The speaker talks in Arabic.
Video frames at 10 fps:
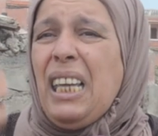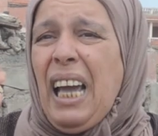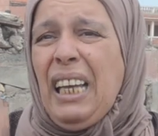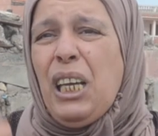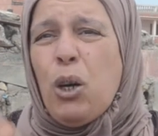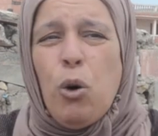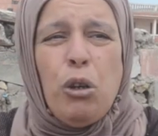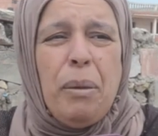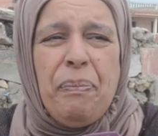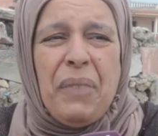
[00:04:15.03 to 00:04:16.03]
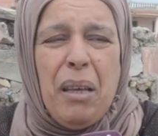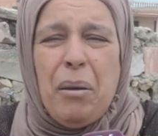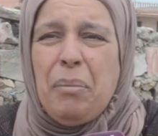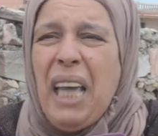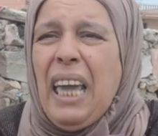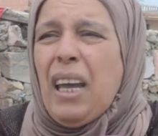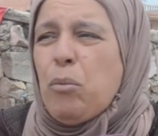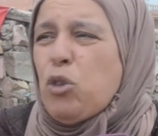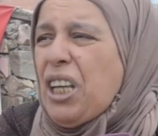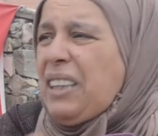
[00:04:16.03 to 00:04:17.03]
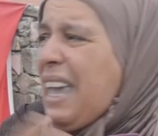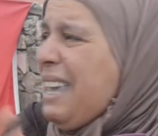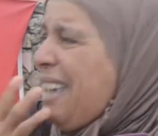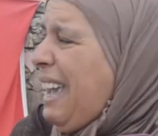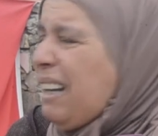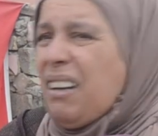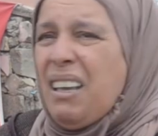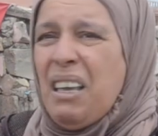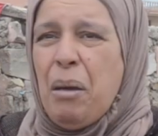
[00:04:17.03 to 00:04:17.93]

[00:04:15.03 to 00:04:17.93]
يعني يكون مدير متدين